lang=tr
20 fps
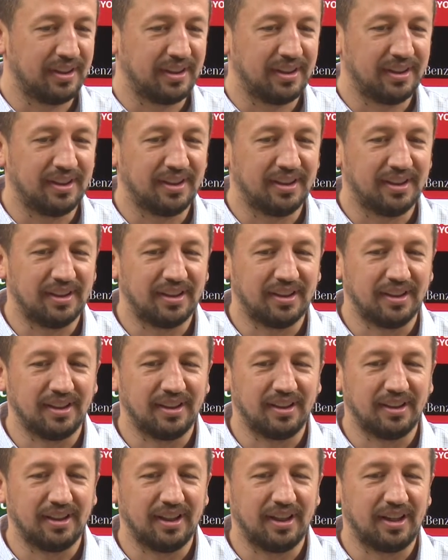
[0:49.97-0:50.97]
e,
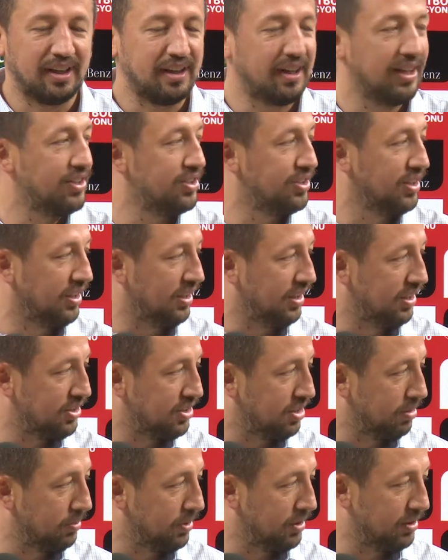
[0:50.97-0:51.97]
her an her şey
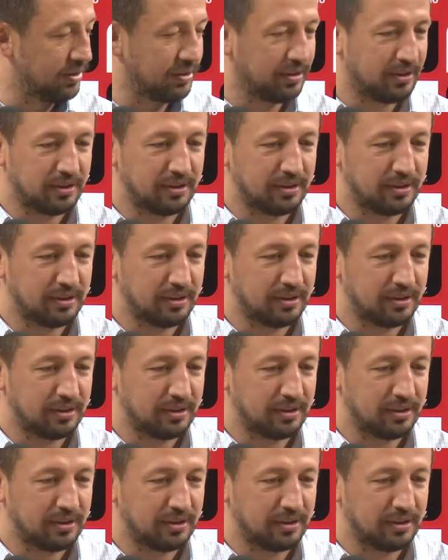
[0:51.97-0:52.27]
değişebilir.